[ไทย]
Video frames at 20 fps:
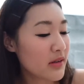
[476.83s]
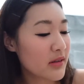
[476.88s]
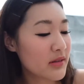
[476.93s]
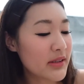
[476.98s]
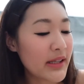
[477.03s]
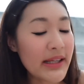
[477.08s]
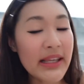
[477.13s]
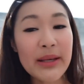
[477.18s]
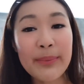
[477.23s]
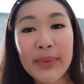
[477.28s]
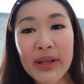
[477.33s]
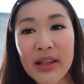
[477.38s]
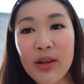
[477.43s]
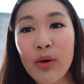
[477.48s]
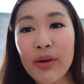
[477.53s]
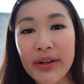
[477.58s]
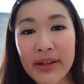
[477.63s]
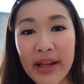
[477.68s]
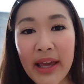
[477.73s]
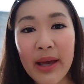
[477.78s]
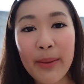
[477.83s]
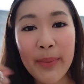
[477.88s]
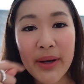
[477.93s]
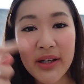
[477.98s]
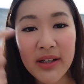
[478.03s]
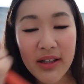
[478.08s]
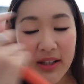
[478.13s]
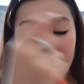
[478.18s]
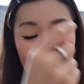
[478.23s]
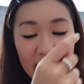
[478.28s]
อ ตะกี้มันหล่นไง มัน
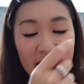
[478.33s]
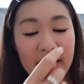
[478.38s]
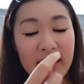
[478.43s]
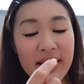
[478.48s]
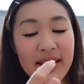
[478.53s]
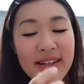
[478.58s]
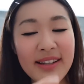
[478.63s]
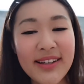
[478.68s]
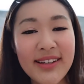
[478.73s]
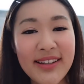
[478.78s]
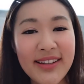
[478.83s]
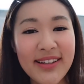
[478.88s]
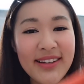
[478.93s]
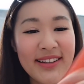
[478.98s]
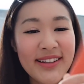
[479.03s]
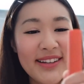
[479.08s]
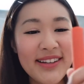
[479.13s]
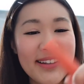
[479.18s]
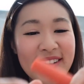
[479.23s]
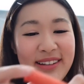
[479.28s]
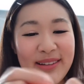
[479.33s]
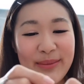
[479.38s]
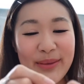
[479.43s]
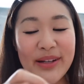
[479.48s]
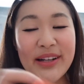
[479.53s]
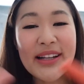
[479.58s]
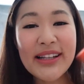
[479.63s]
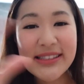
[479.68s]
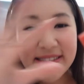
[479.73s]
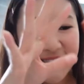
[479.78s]
ก็เลย มั
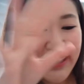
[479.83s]
นก็เลยส